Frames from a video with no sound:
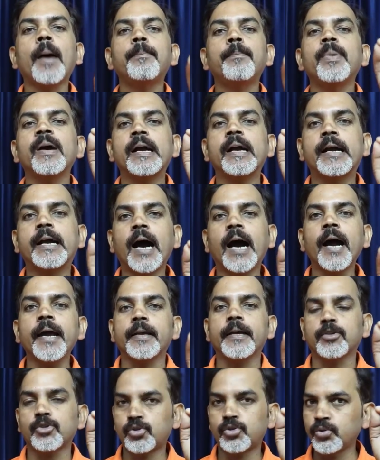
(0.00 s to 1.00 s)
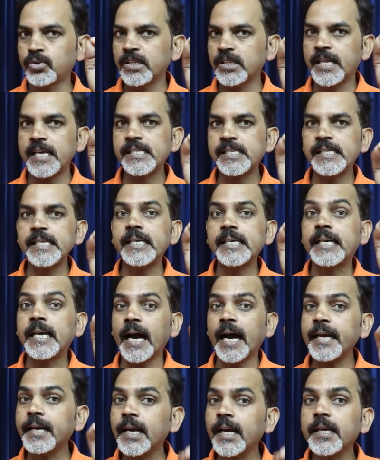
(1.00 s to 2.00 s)
आप गाय शुद्ध देसी
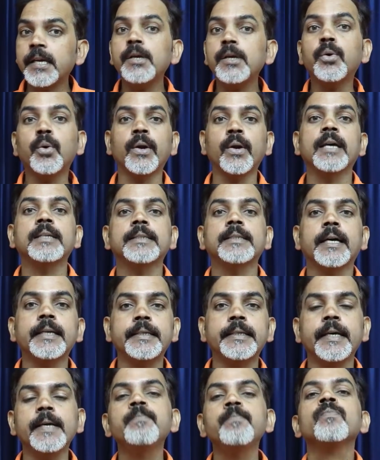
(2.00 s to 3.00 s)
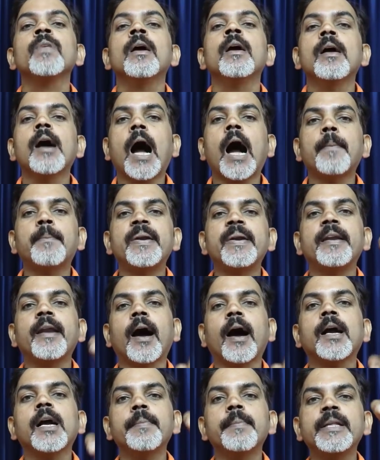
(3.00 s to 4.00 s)
गाय का घी होना चाहिए आप
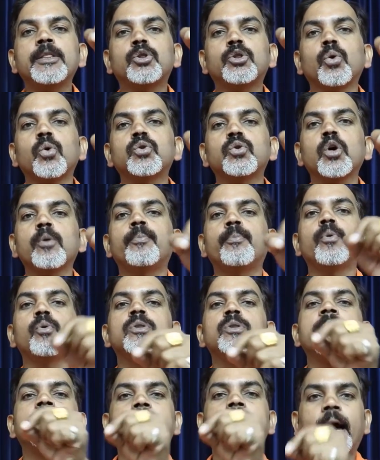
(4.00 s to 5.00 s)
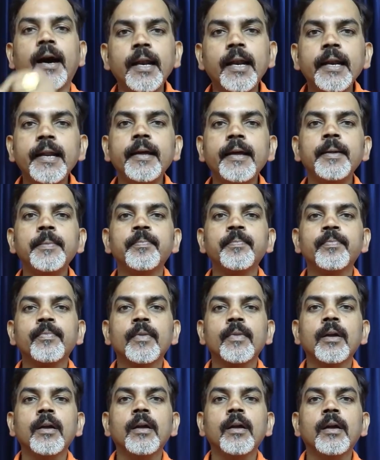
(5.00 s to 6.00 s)
नाक में दो दो बूंद डाल लें
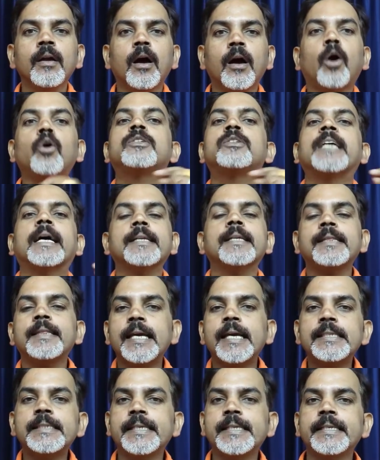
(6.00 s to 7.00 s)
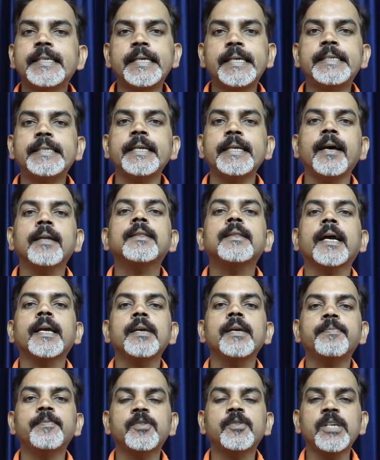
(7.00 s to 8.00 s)
और ज़्यादा तेज की खींचे ना
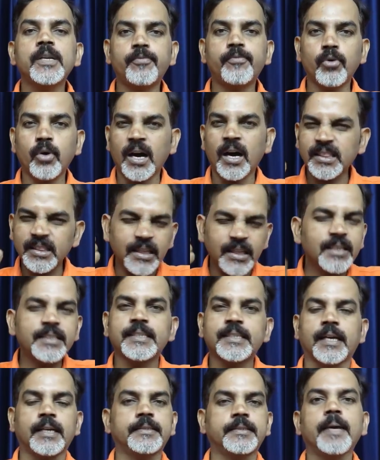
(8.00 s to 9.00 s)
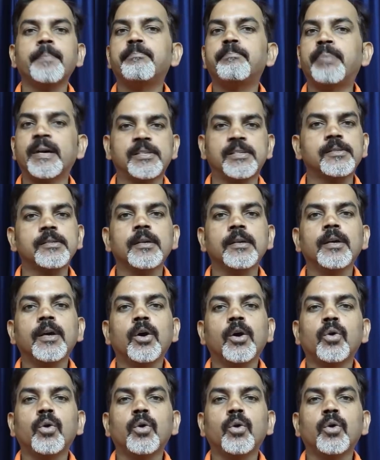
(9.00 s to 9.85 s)
ताकि सिर्फ वो अंदर चला जाए बस